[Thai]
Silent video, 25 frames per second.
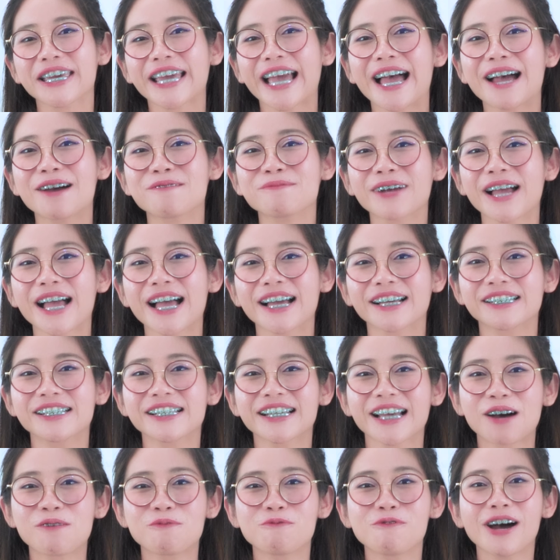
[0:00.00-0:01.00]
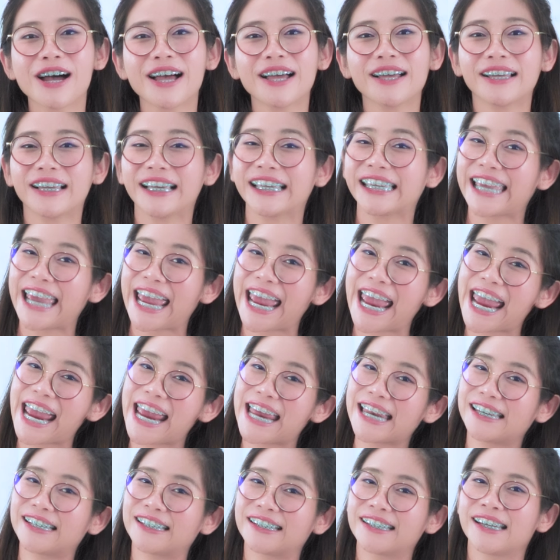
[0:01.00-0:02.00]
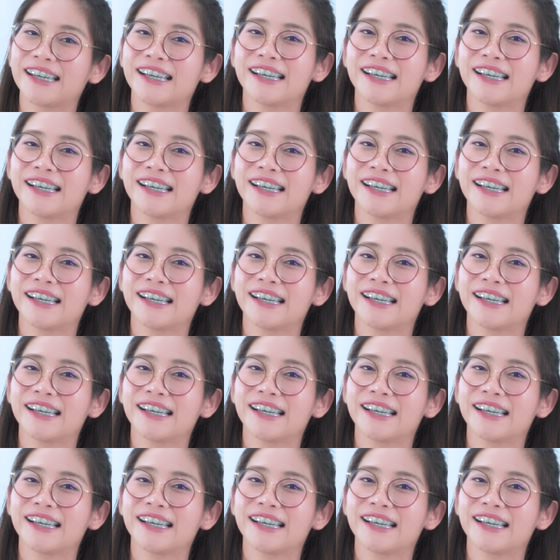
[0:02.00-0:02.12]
อีกคำค่ะ คือคำว่า again